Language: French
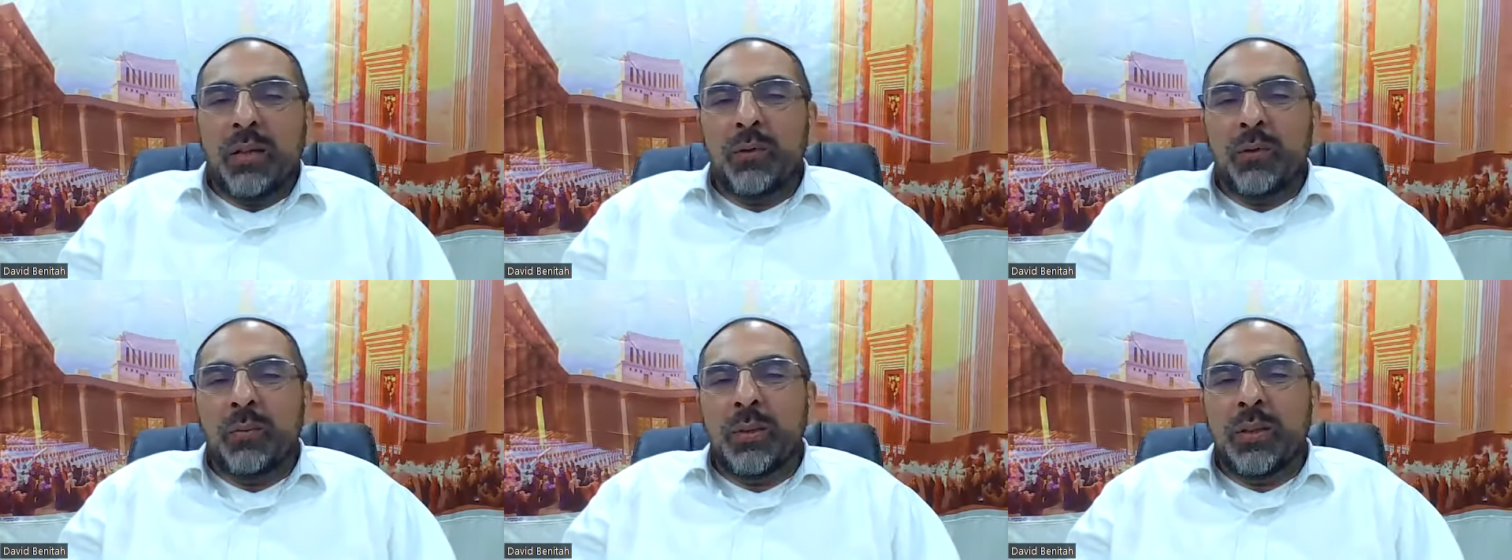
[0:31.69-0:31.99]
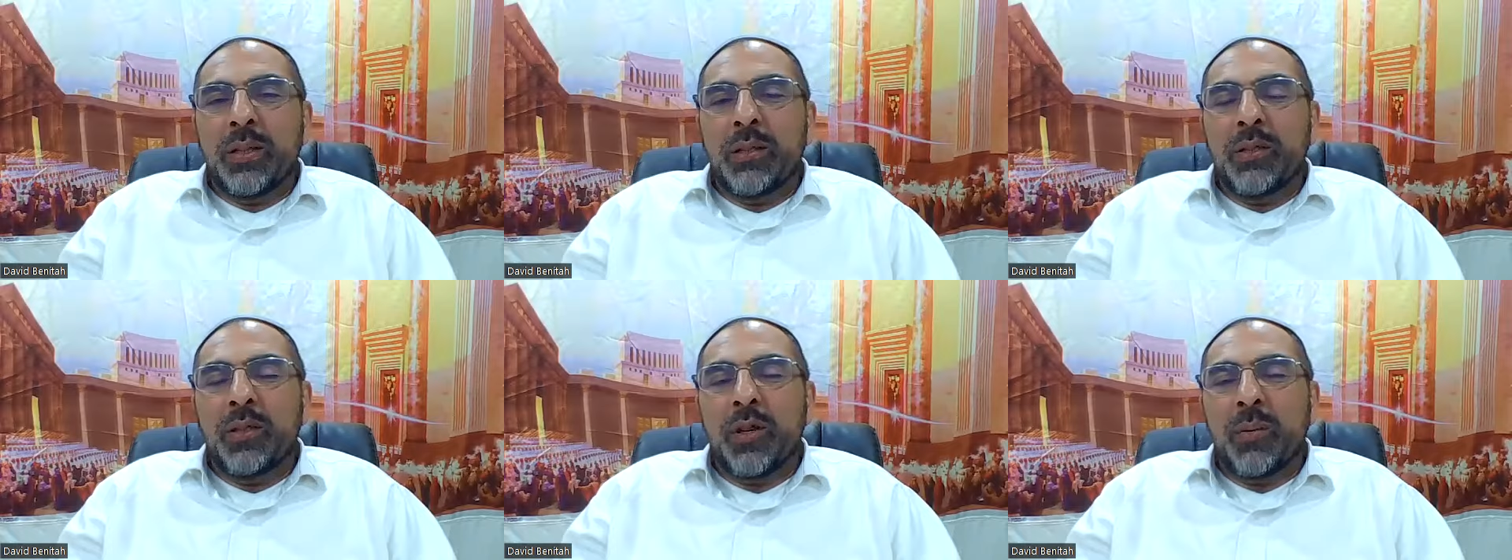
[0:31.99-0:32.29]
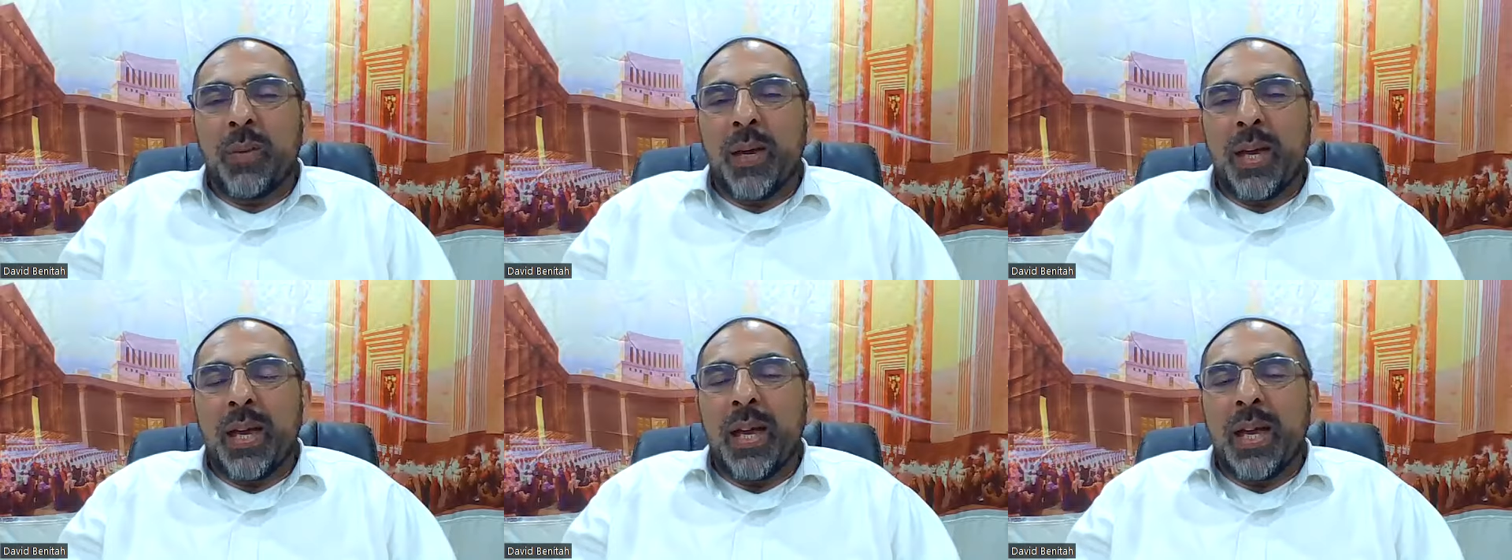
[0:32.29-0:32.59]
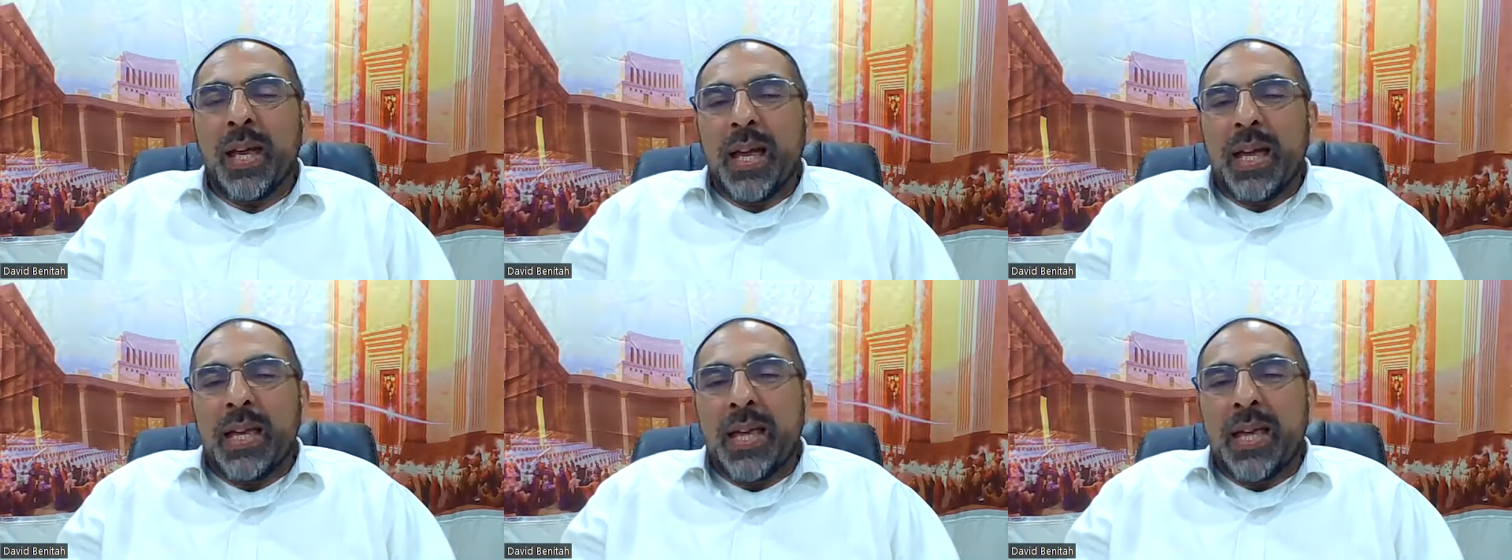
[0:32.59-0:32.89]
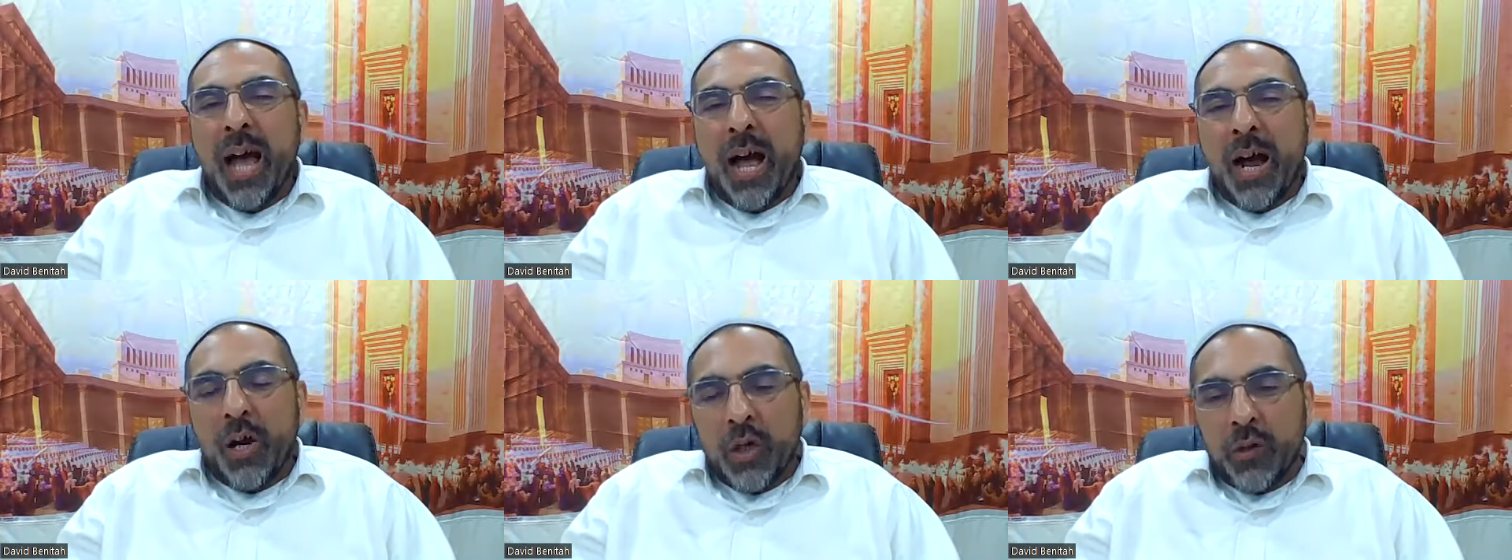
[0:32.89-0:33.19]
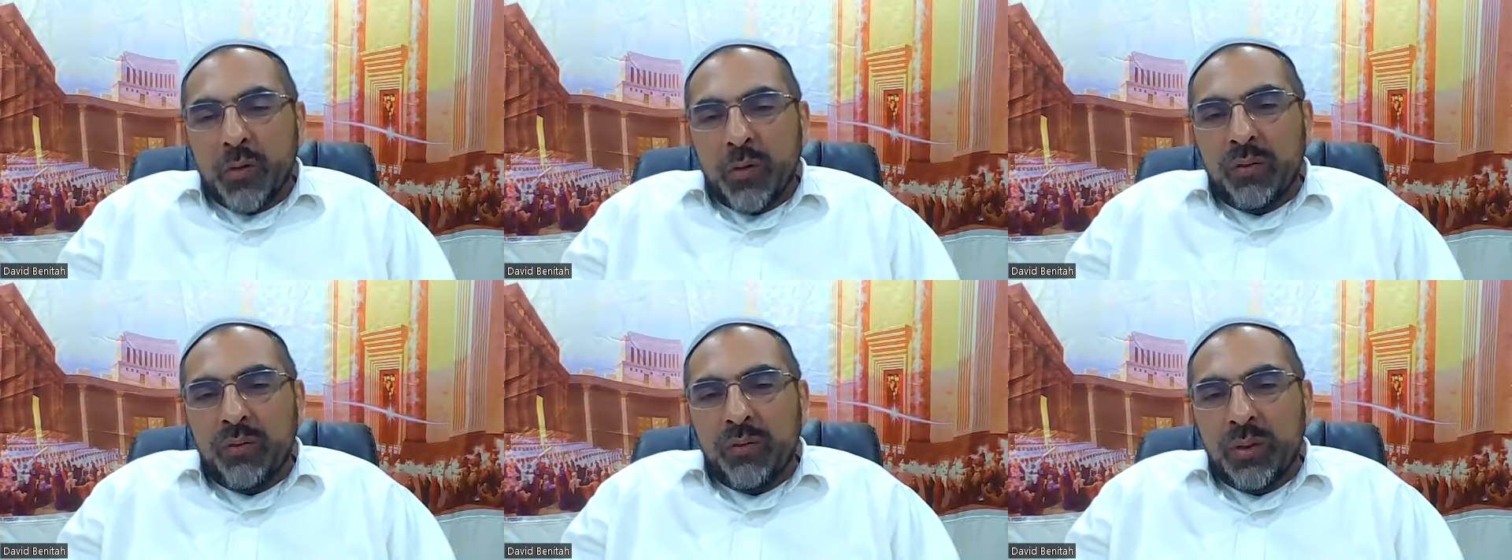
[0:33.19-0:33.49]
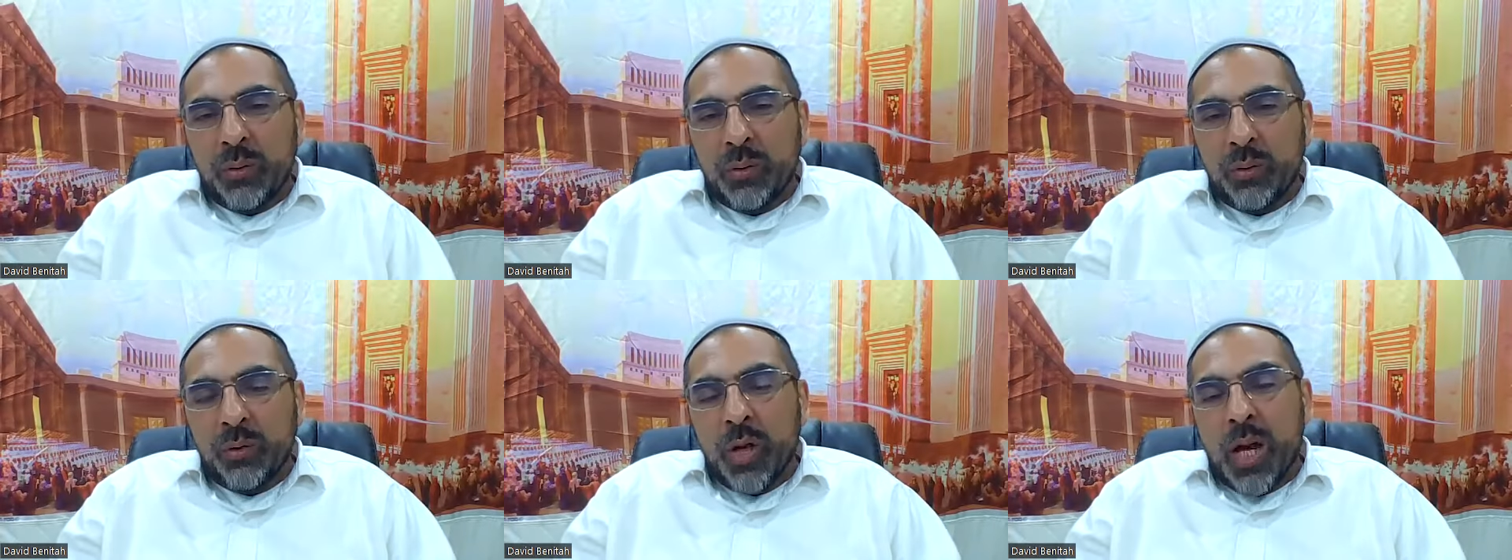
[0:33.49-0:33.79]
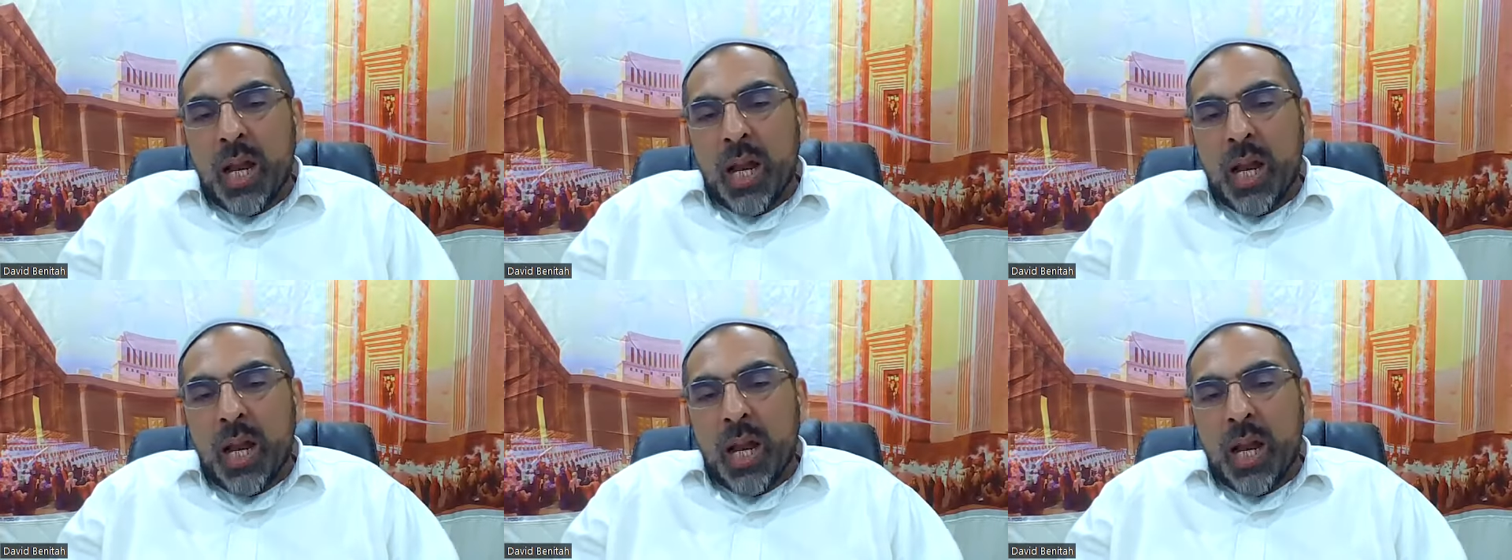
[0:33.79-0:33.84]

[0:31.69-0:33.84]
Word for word: avons mais désormais Yaakov Avinu.